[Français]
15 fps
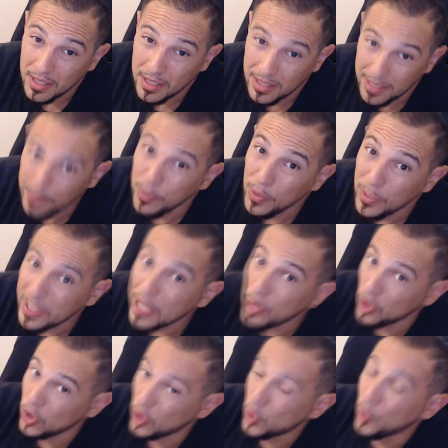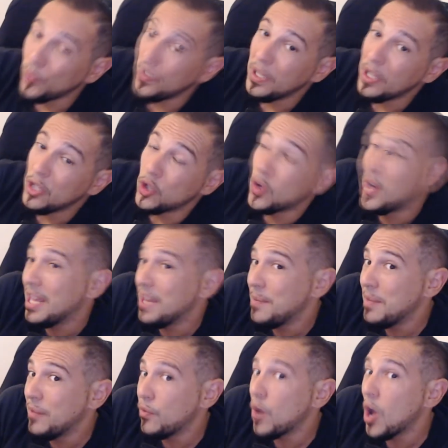C'est pour ça que dans ce trophée, j'aurais
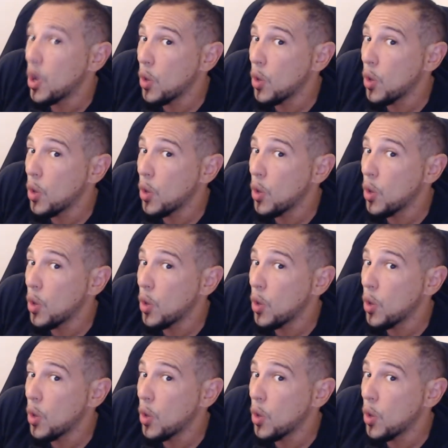aimé voir au